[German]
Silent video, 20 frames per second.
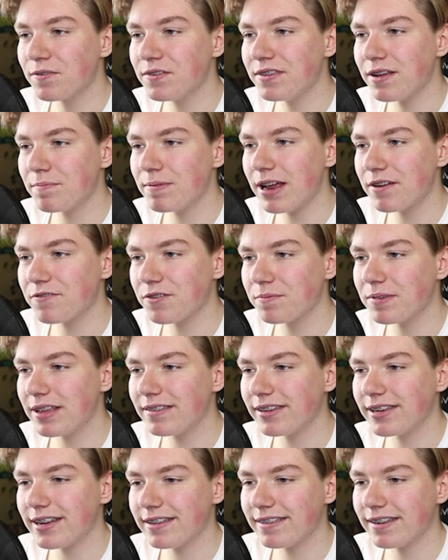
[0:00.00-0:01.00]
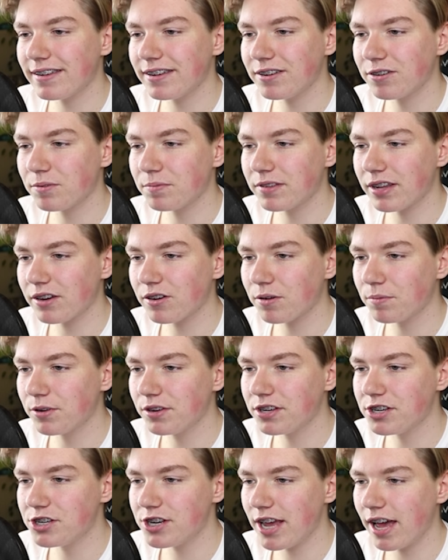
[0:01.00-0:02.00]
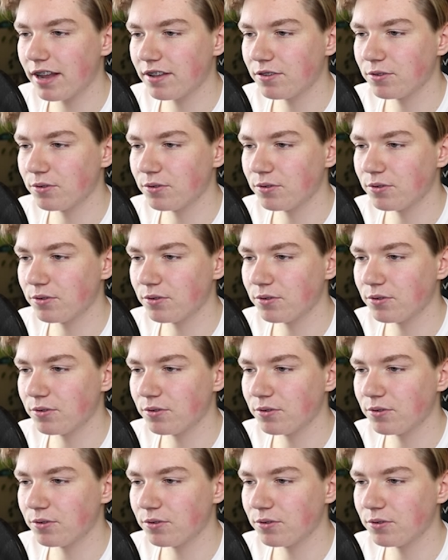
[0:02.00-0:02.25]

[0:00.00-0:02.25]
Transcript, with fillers: auf dieser Plattform, der sich tatsächlich noch um seine Community schert.